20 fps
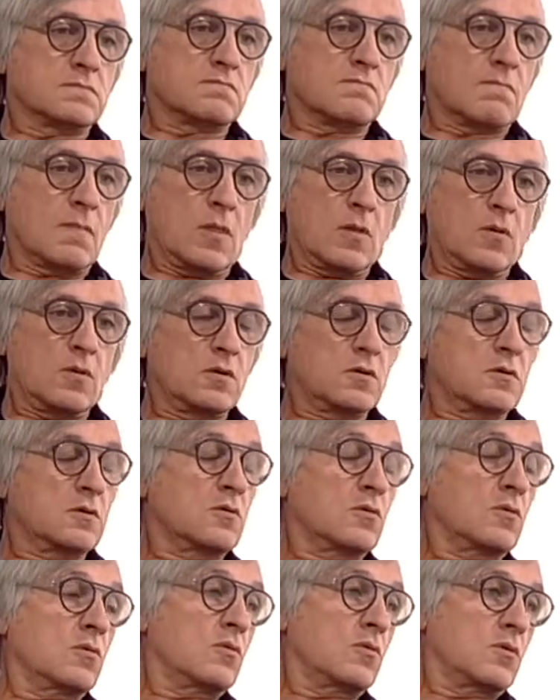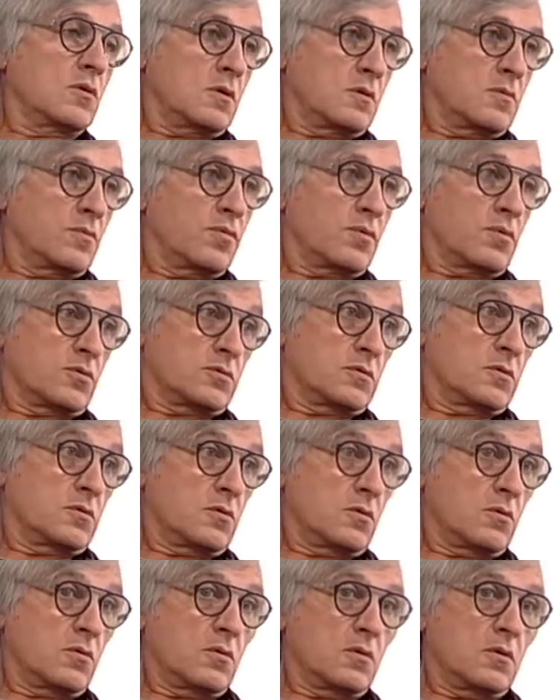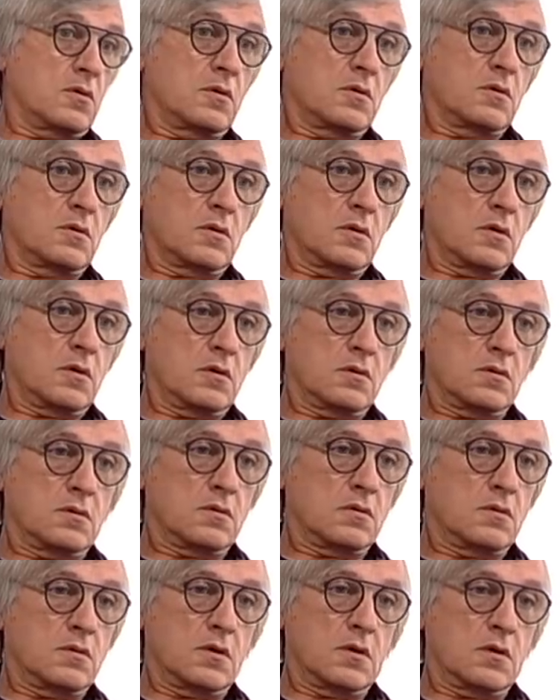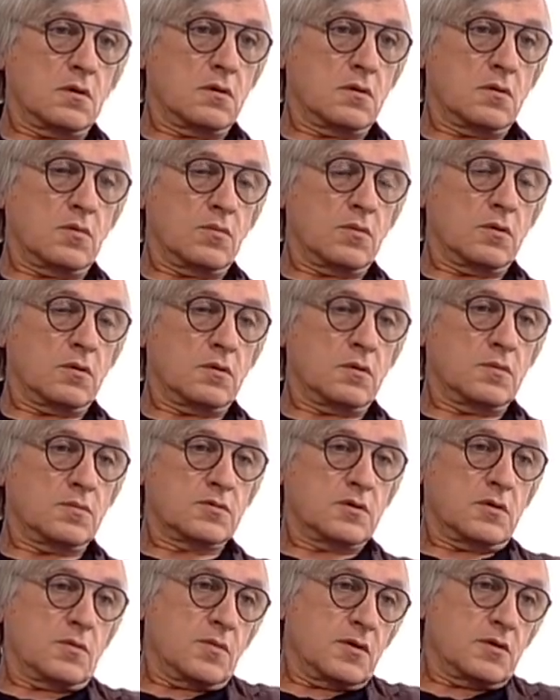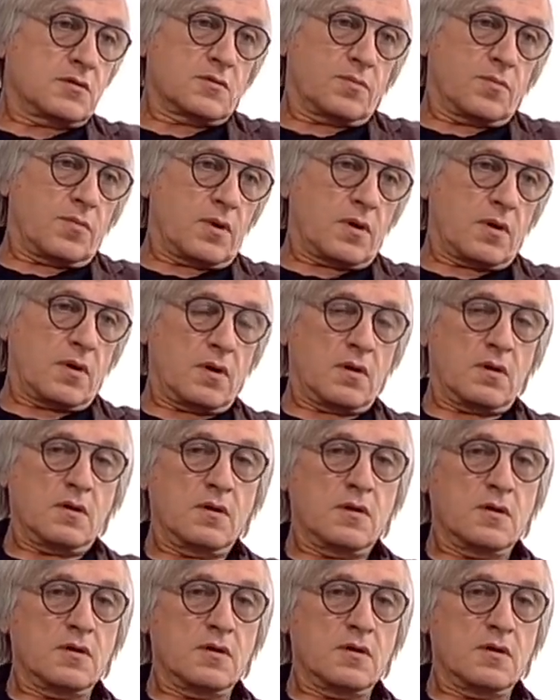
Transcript: но это другое, просто другое. Я не хотел бы этим заниматься, пока